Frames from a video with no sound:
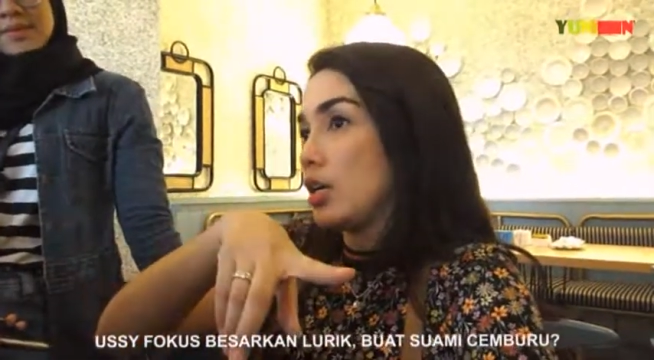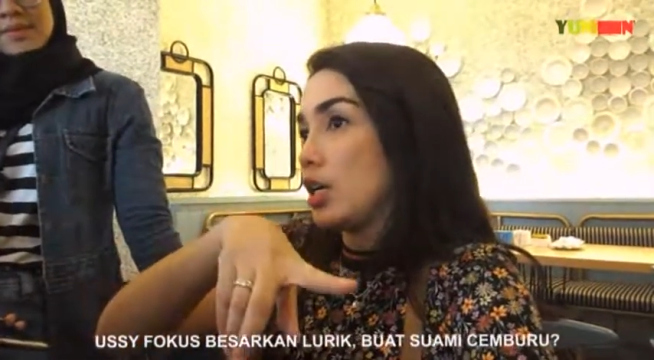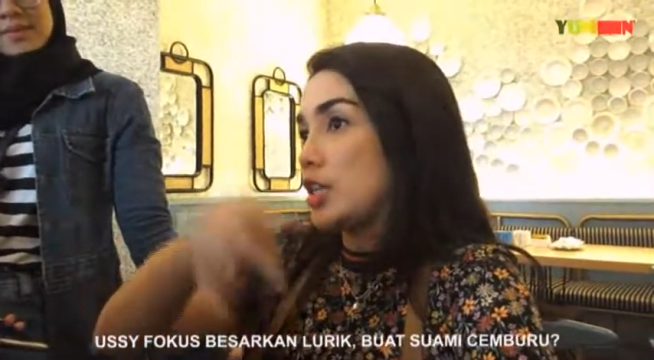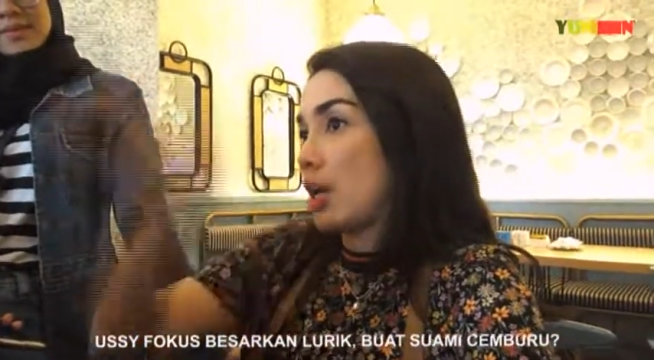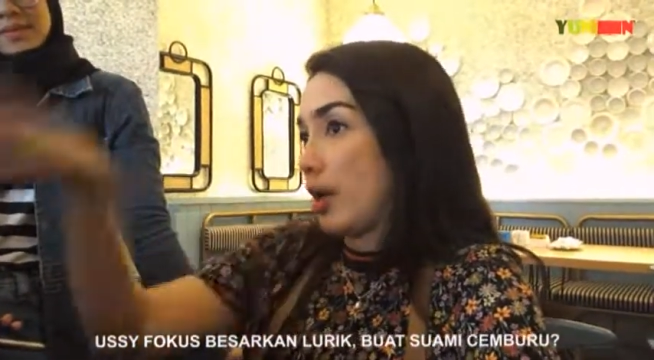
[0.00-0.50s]

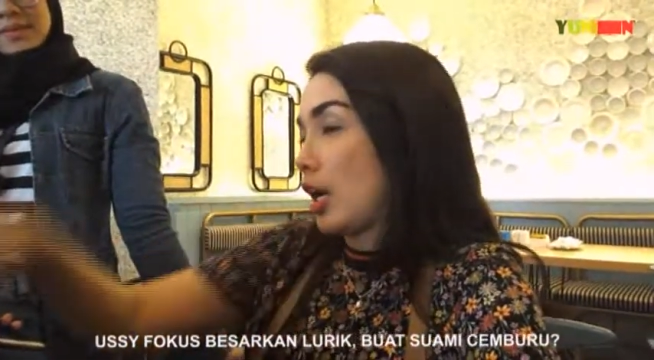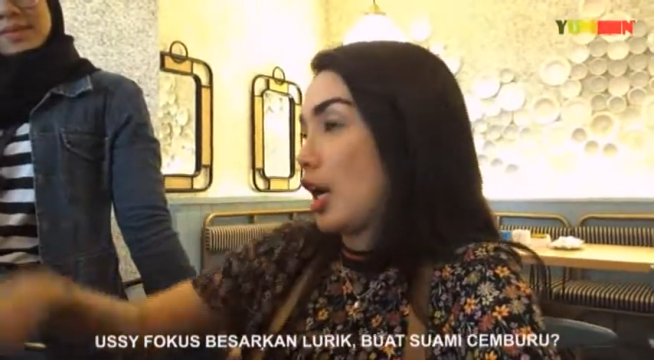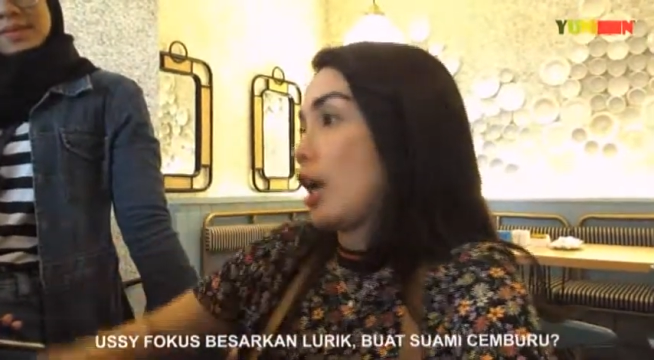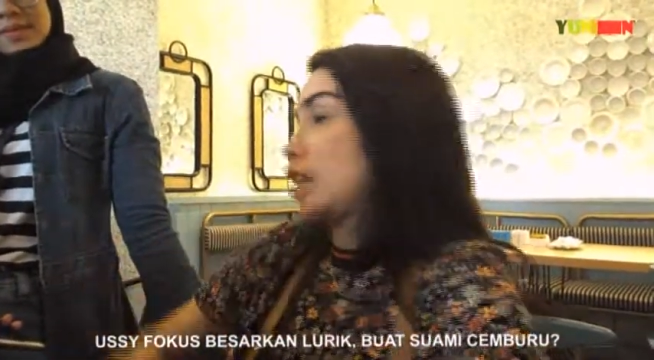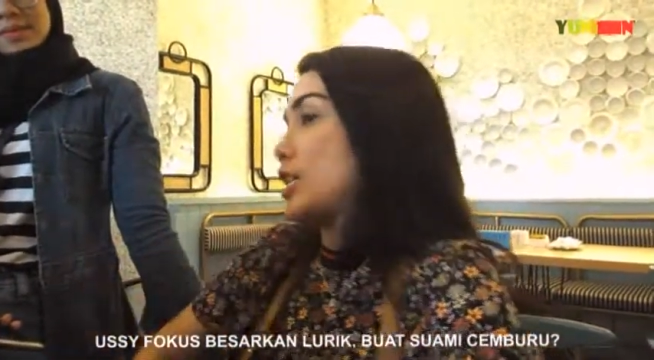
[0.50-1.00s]
eh, di NPR
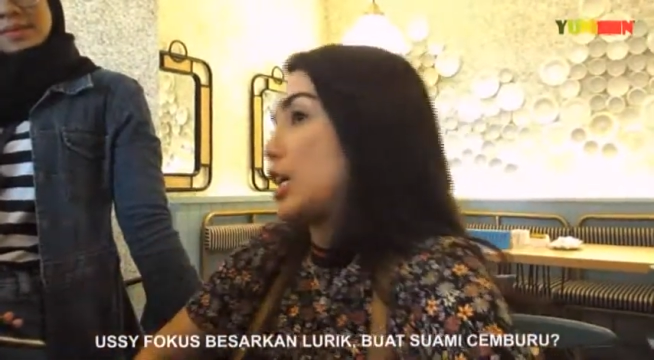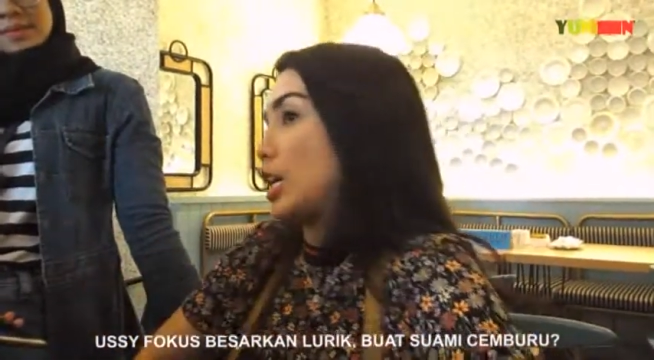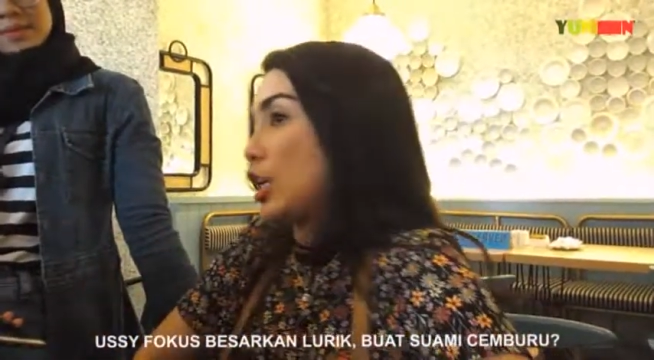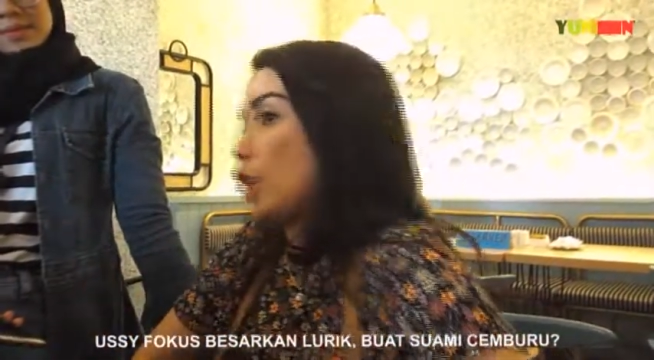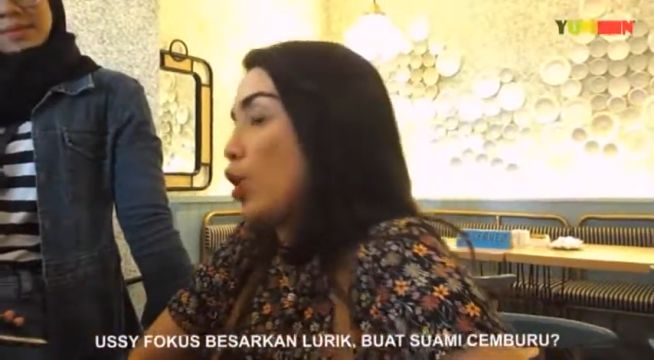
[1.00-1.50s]
atau
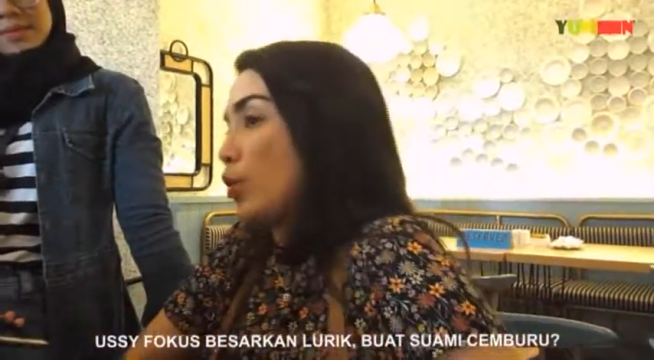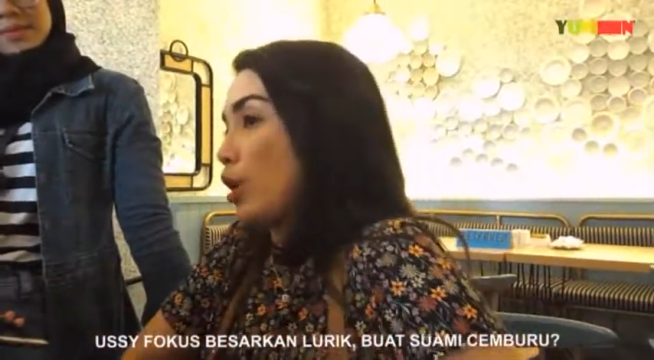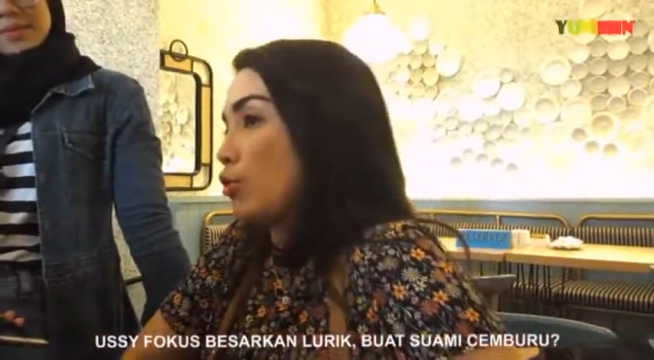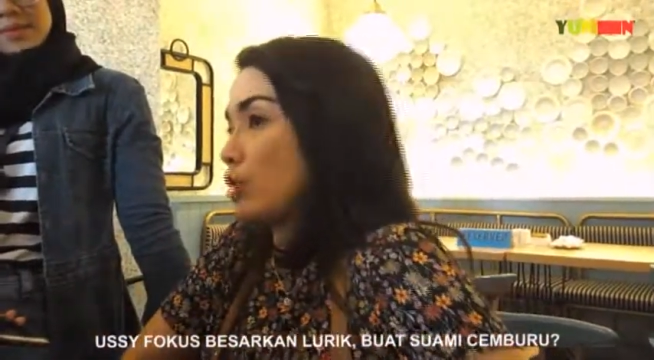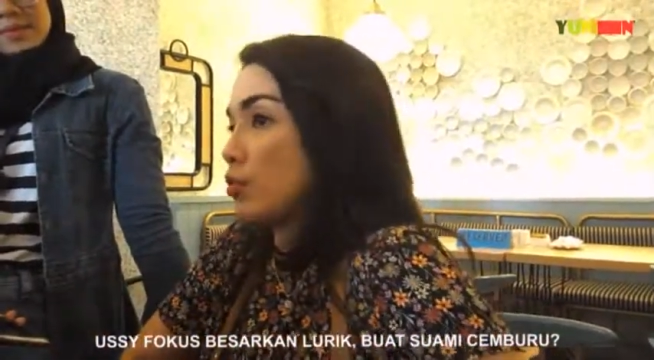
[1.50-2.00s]
sini jadi
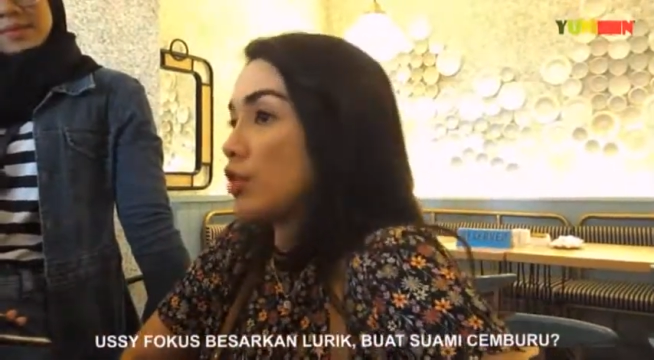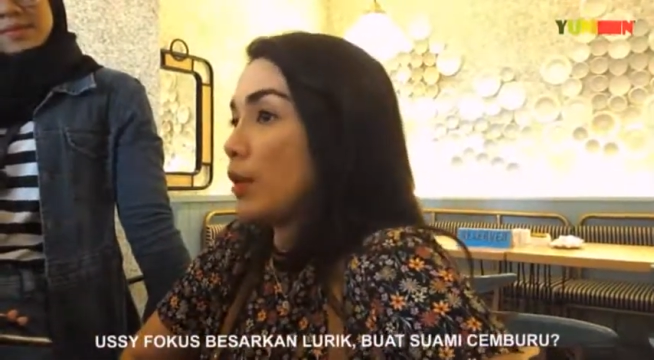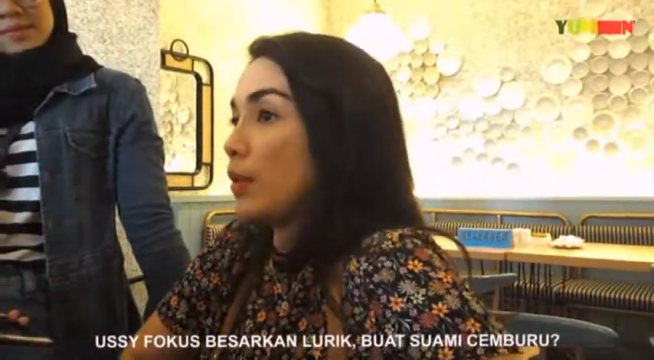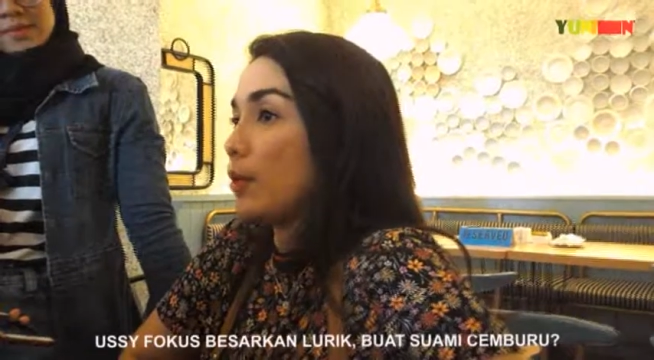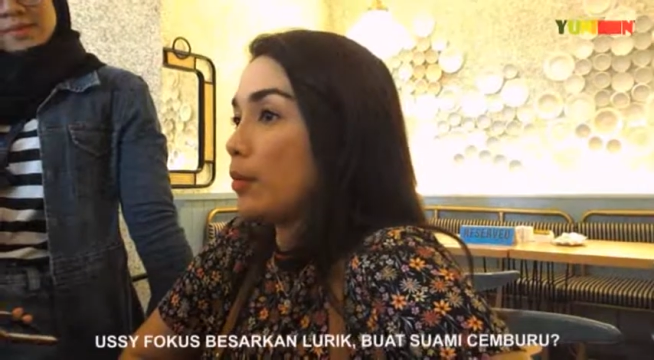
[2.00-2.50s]
walaupun aku sibuk
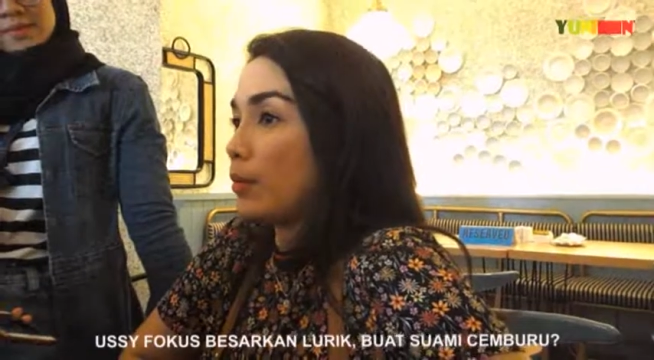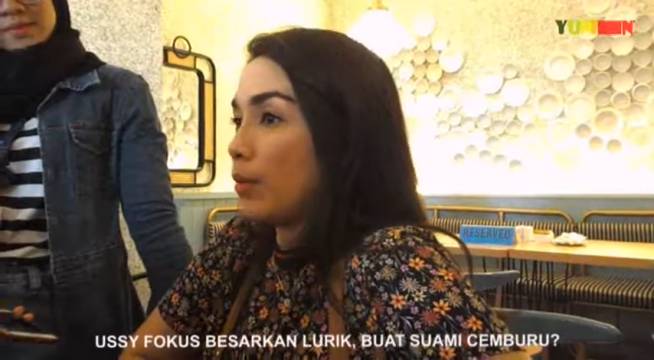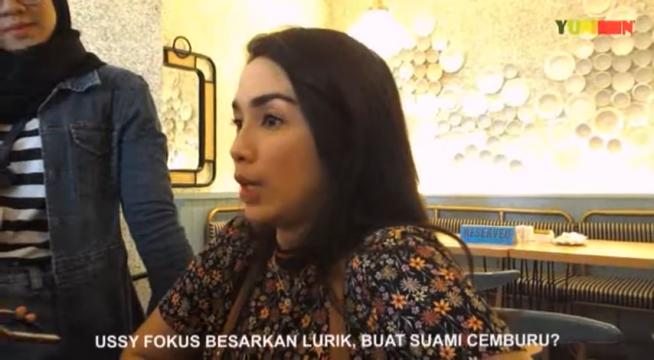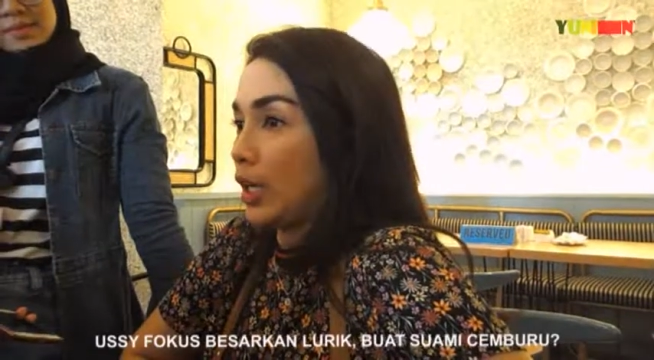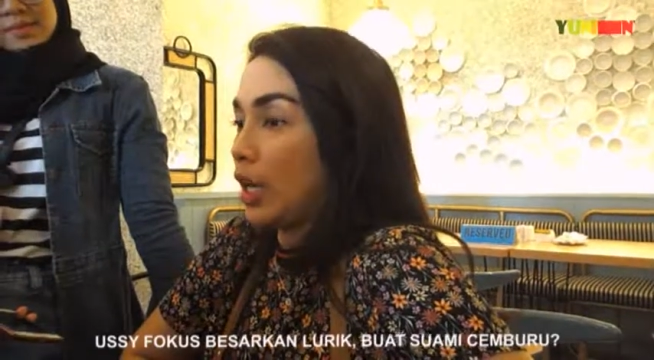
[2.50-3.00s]
tapi
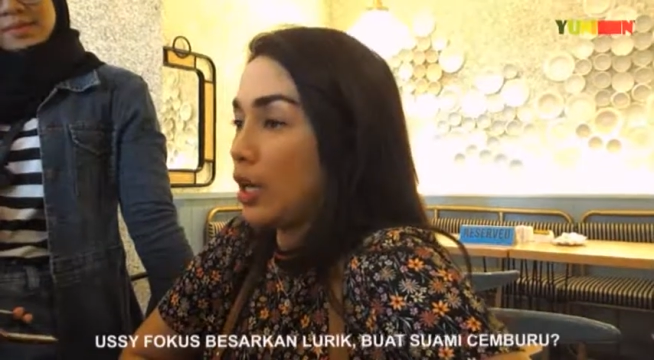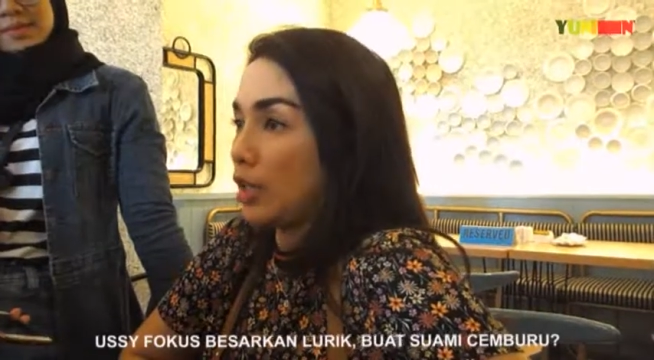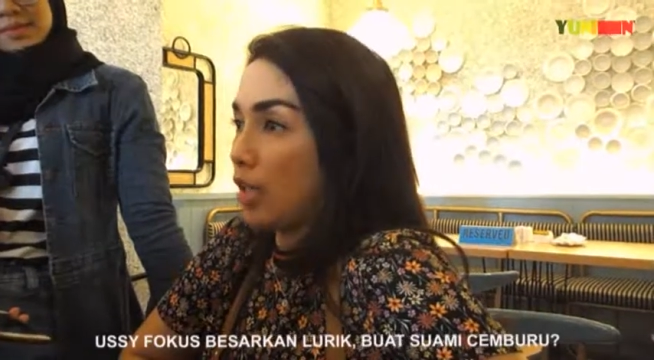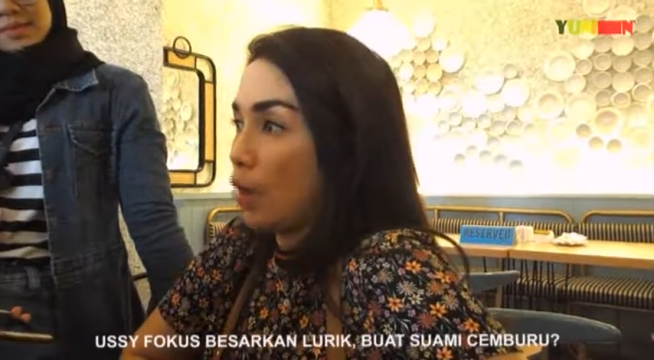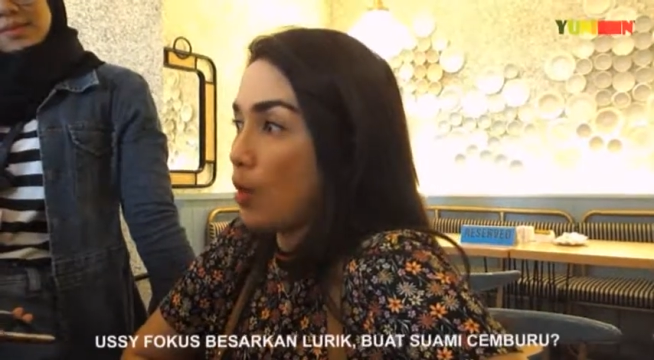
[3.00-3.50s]
mereka
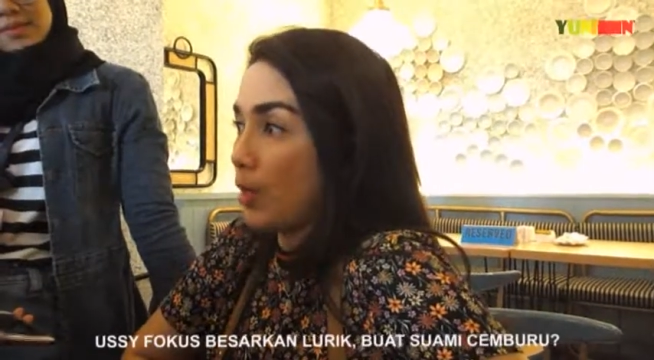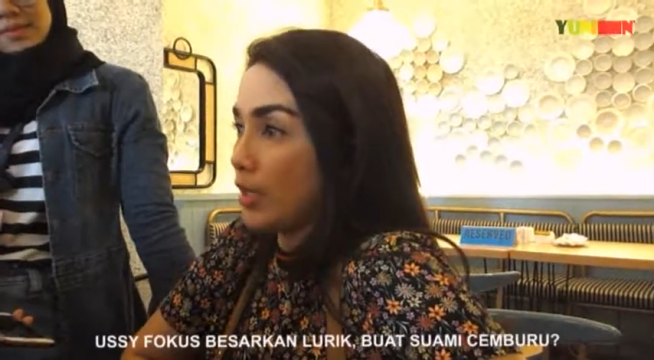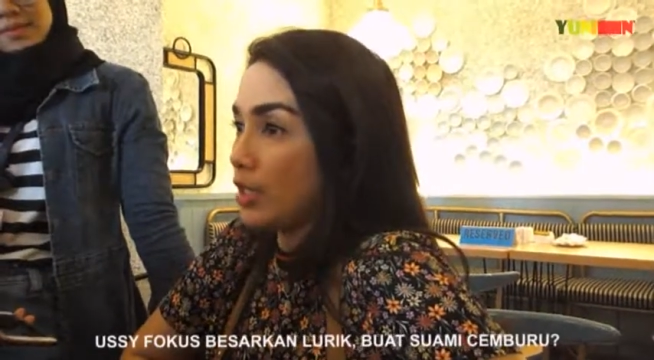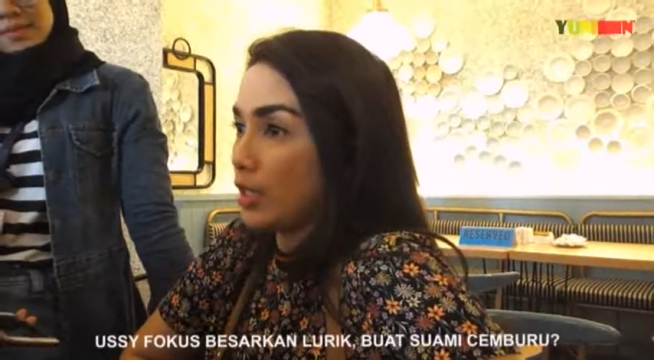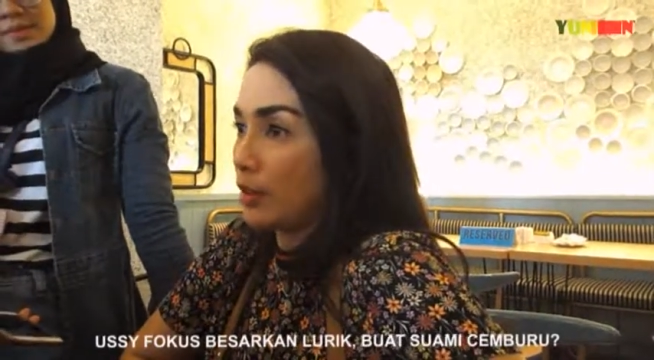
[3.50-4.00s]
tahu
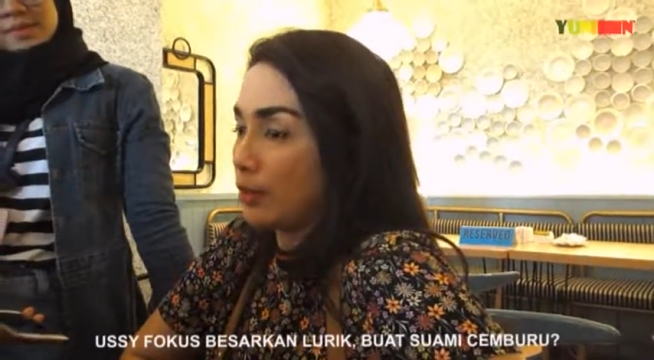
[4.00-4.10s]
mamanya